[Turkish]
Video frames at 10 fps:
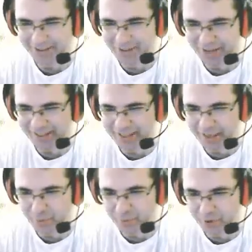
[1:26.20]
sürekli şey
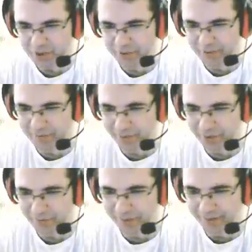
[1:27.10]
yapıyorum aşağı falan
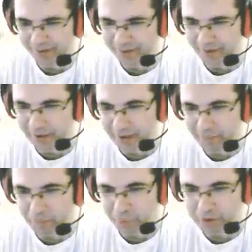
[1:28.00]
bakıyorum ya. He
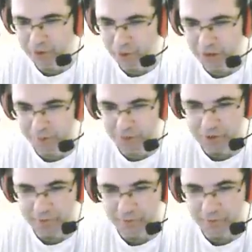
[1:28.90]
bak burası da güzelmiş.